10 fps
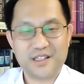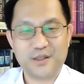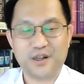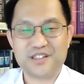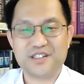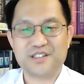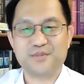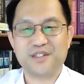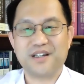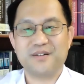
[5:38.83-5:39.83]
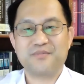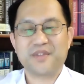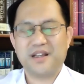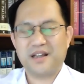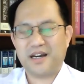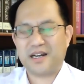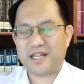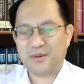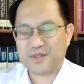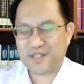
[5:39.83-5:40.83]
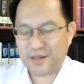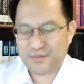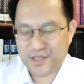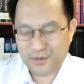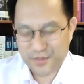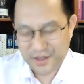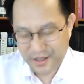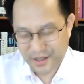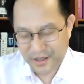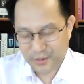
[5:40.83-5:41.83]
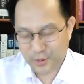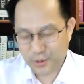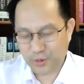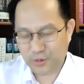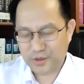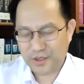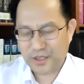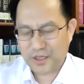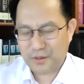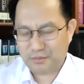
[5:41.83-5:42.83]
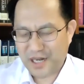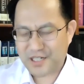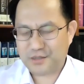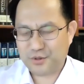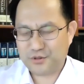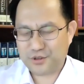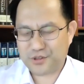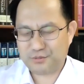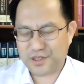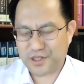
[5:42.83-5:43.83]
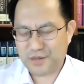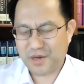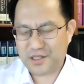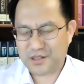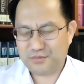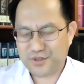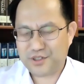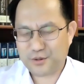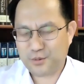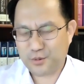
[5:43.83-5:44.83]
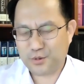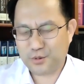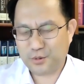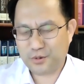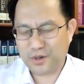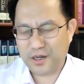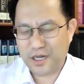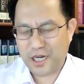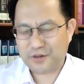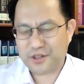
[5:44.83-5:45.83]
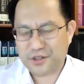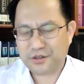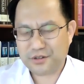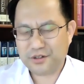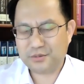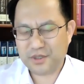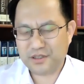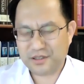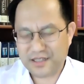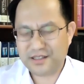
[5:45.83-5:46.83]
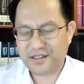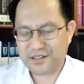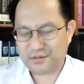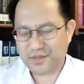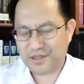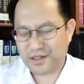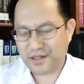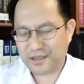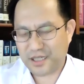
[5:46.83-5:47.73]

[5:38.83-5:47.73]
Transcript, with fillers: 기도하시겠습니다. 하나님 아버지 감사합니다. 오늘도 말씀을 주셨습니다. 이 말씀 붙잡고 오늘도 하루의 첫 걸음을 내딛겠습니다.